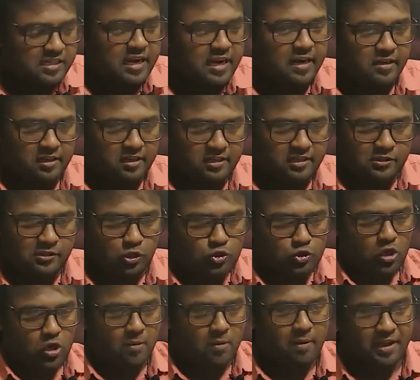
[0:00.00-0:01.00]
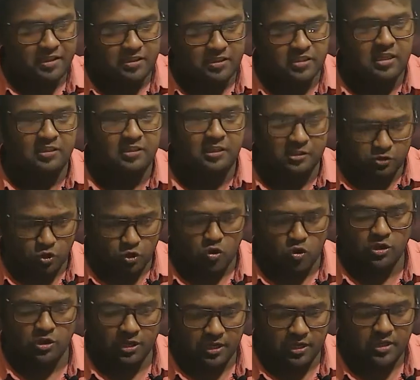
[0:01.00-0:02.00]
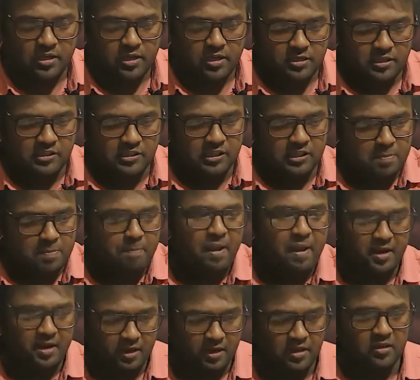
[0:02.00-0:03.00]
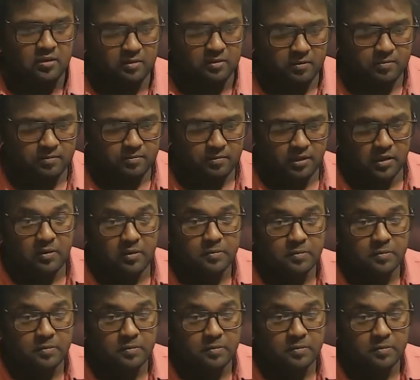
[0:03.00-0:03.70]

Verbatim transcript: कैटलिस्ट जो अमाइन से ज्यादा है जैसे कि पायरिन हाँ?